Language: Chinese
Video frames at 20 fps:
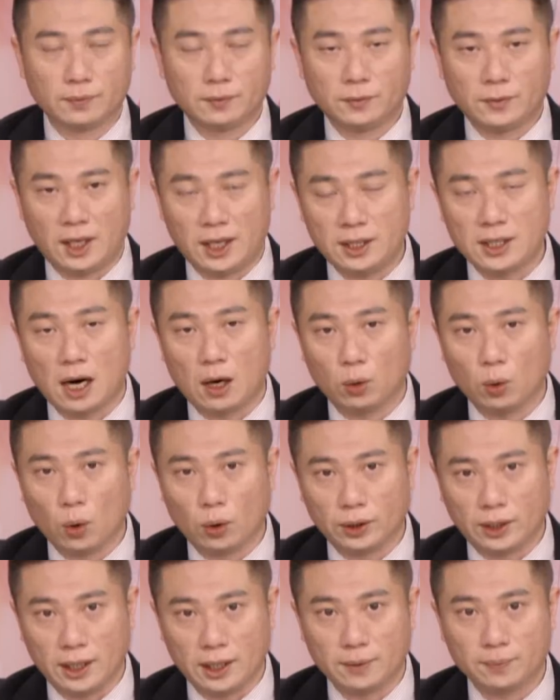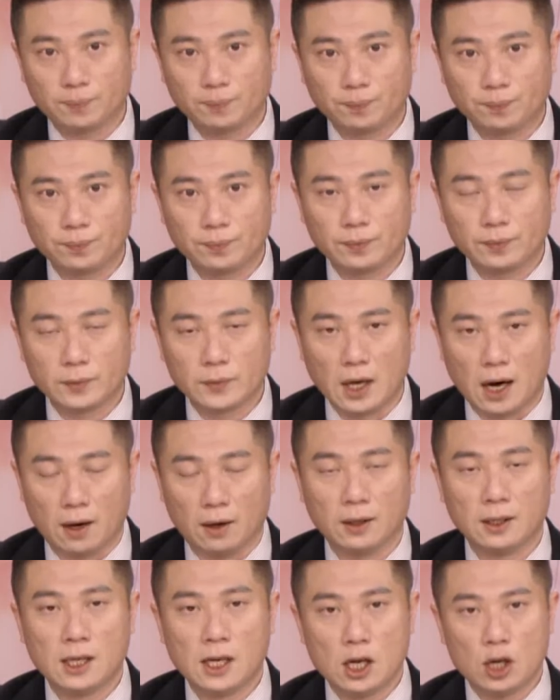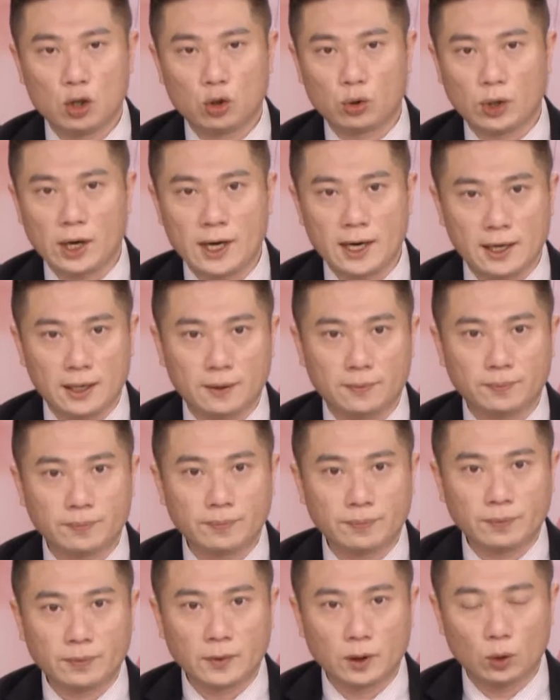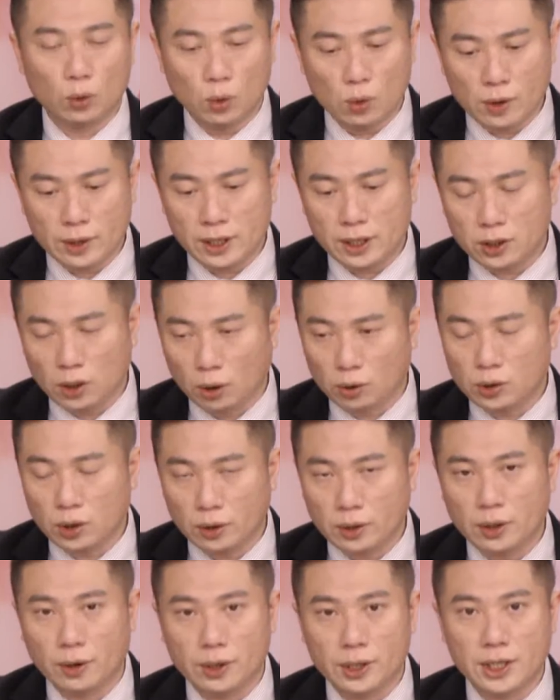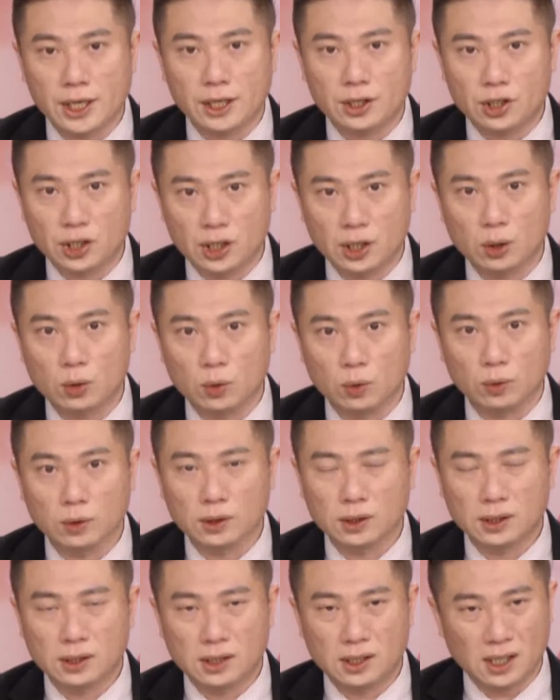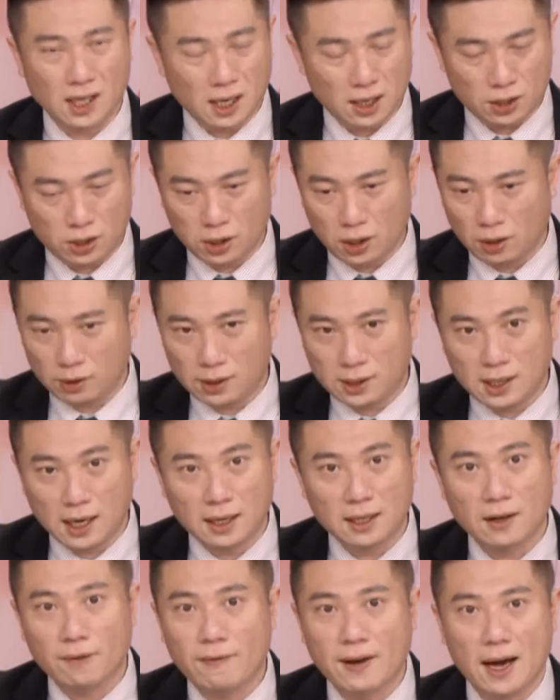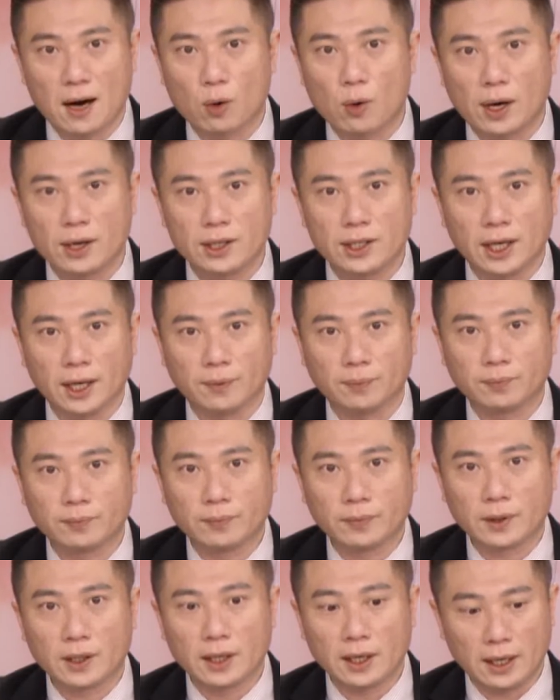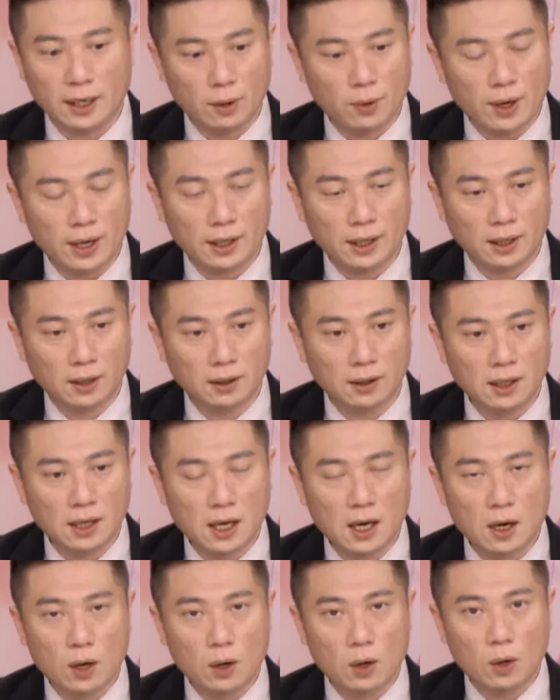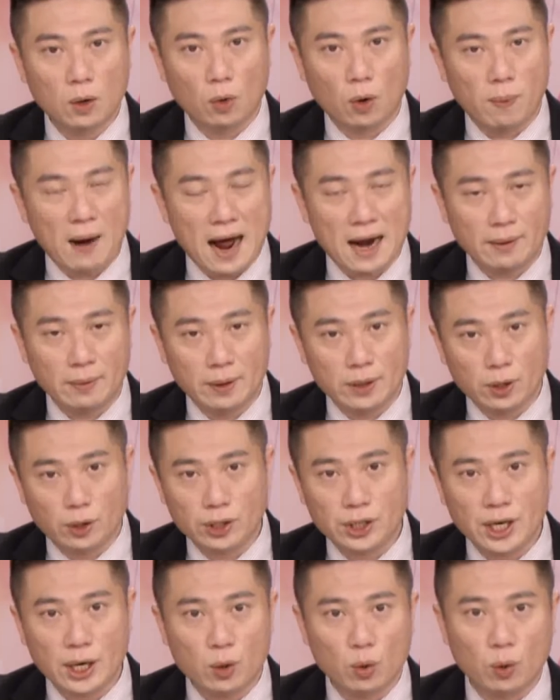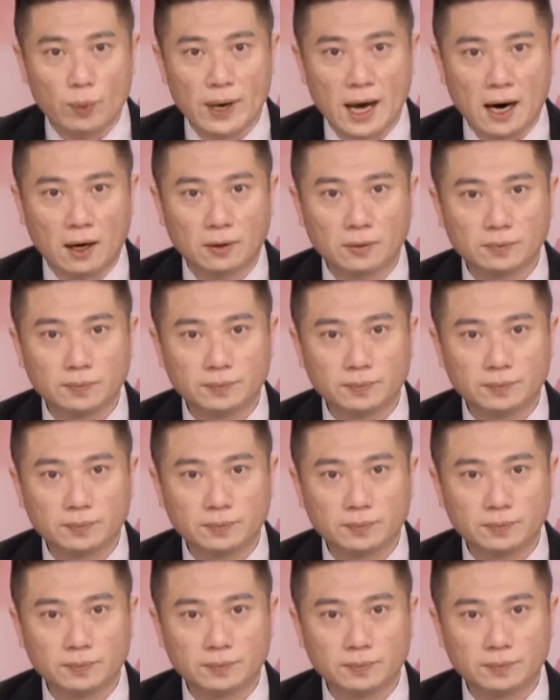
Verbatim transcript: 提早落底，啊，所以如果你手中有一些持股，这个时候真的非常关键，因为呢，我怕你们有一些股票，